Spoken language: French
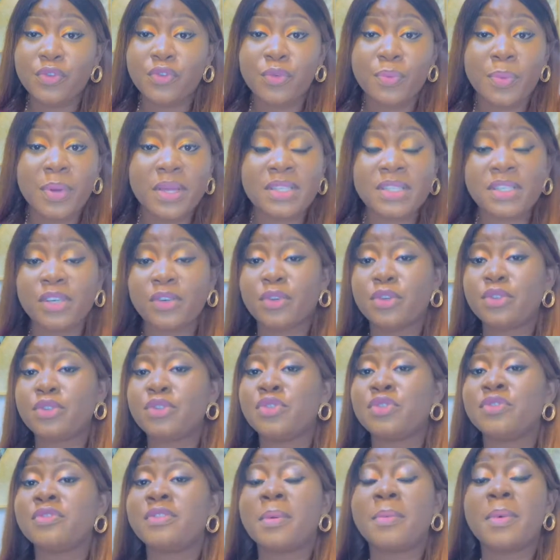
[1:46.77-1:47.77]
pas dire que
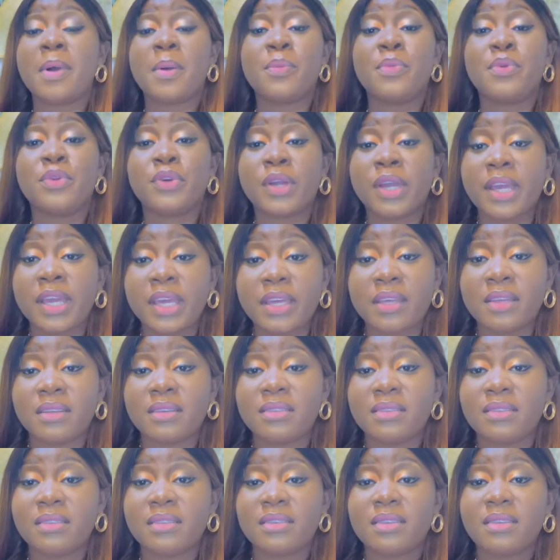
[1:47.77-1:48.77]
tu ne vas pas pleurer,
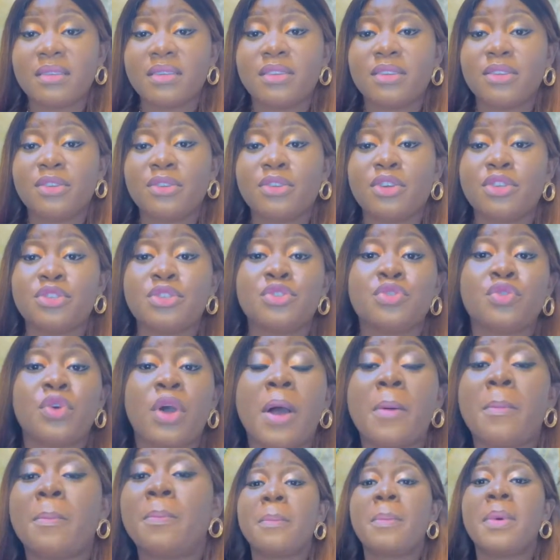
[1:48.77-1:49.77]
que tu
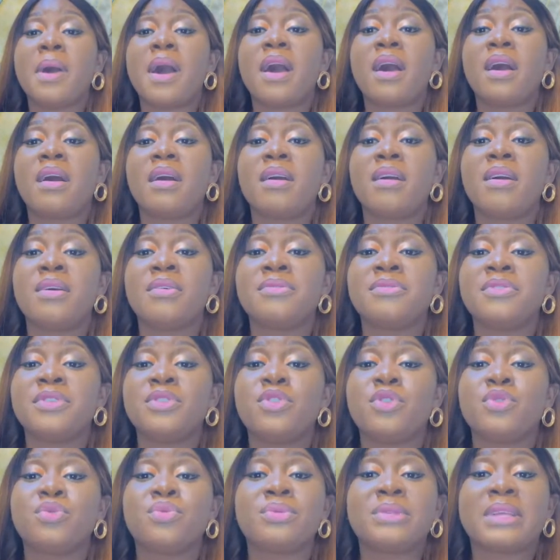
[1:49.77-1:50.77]
n'auras pas envie
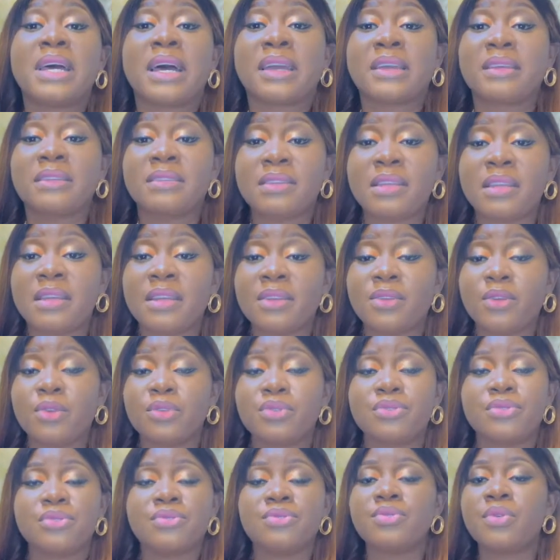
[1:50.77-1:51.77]
de tout arrêter, que
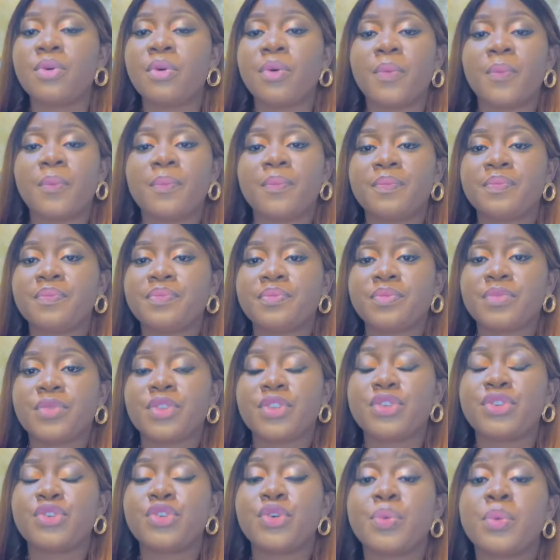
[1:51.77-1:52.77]
tu non.
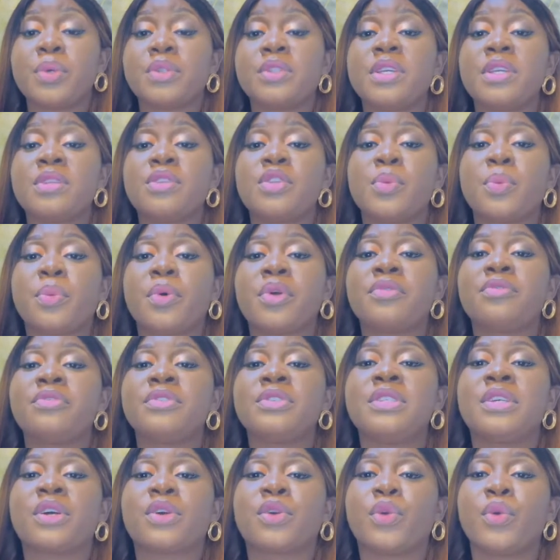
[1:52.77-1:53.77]
Surmonter une épreuve
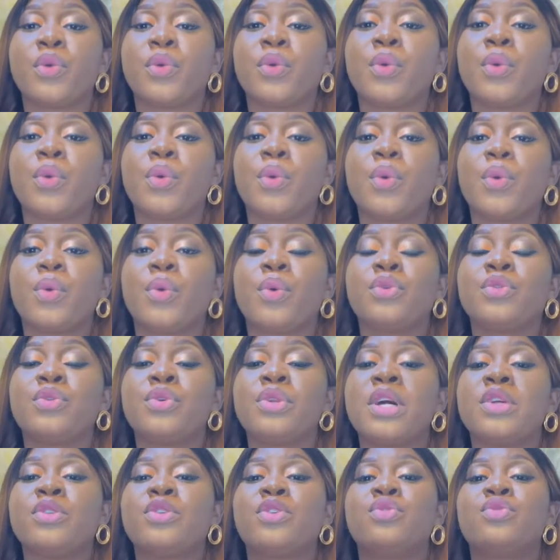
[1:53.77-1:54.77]
veut dire que,
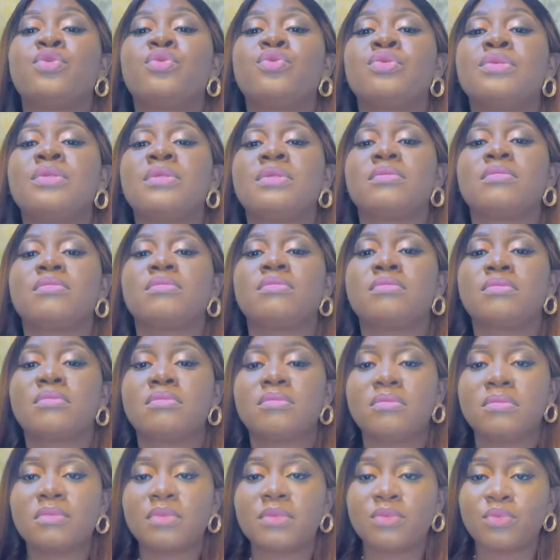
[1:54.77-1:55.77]
au-delà de tout,
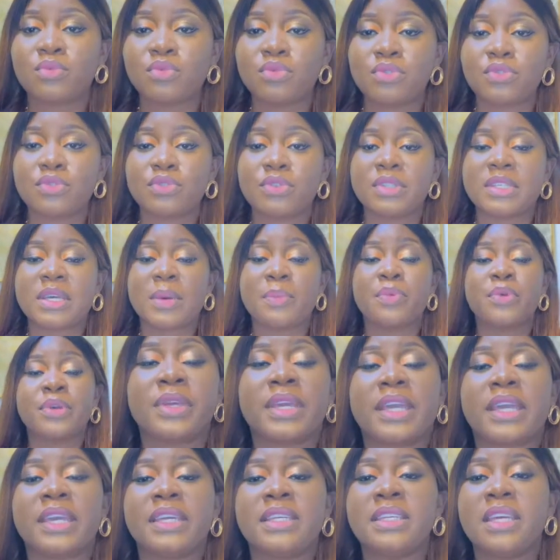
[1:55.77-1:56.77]
tout ce que ça peut
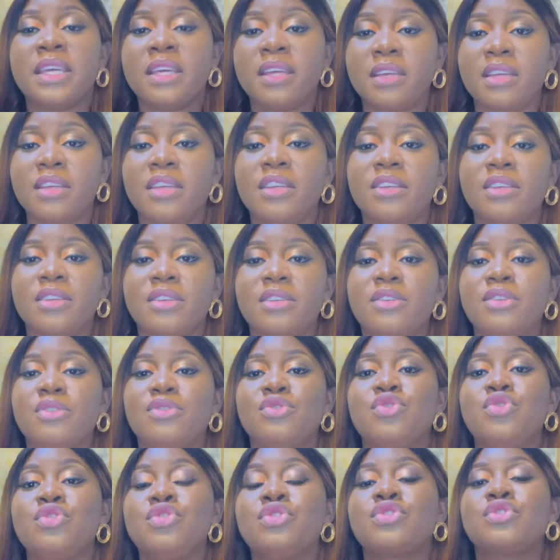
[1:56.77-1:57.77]
créer,
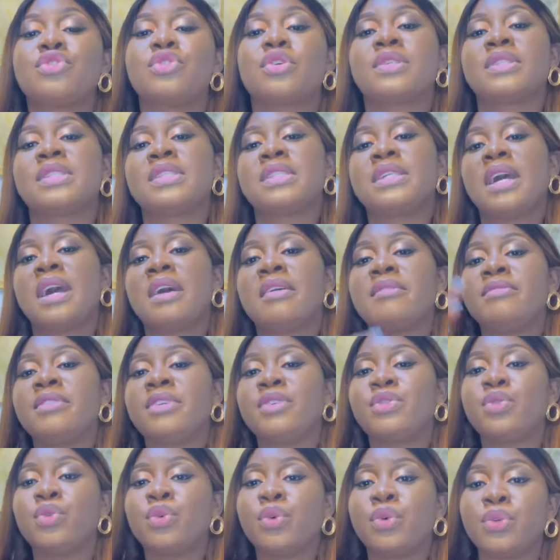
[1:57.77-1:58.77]
tu sortiras
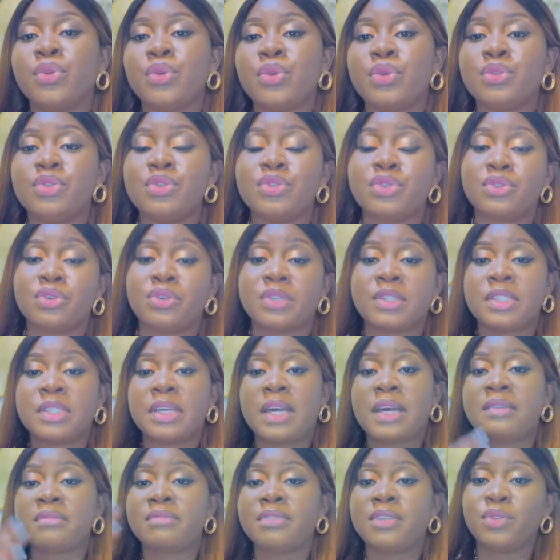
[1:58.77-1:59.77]
victorieux, tu
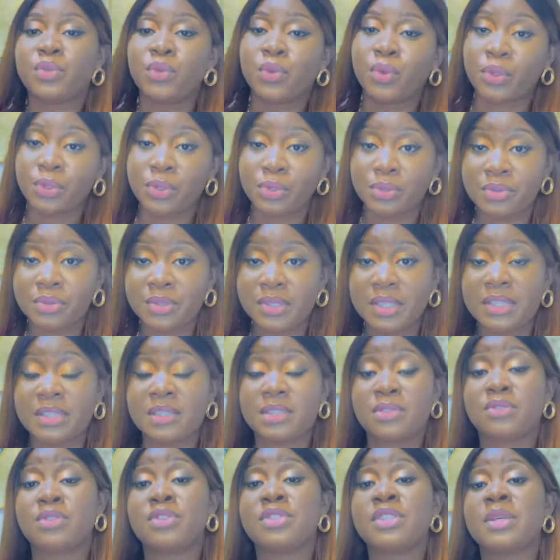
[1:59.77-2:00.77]
sortiras victorieuse. Et
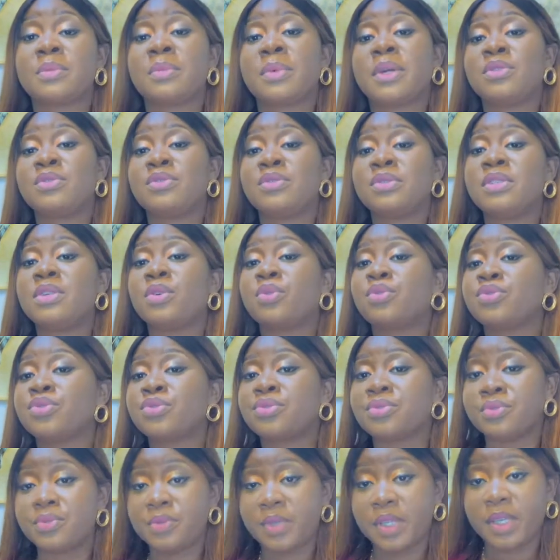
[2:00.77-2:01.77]
c'est ce que j'aimerais te dire
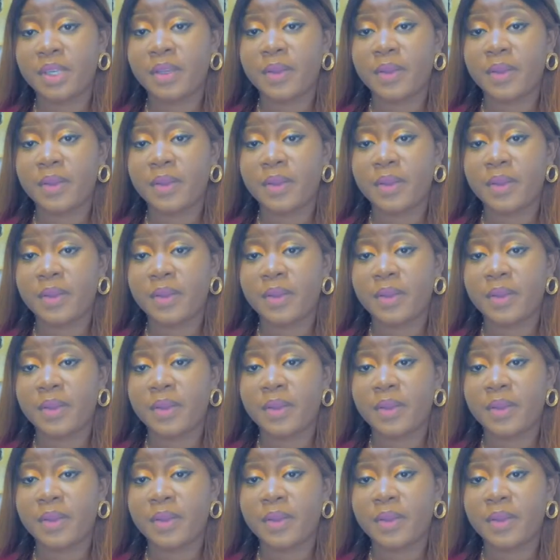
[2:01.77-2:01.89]
aujourd'hui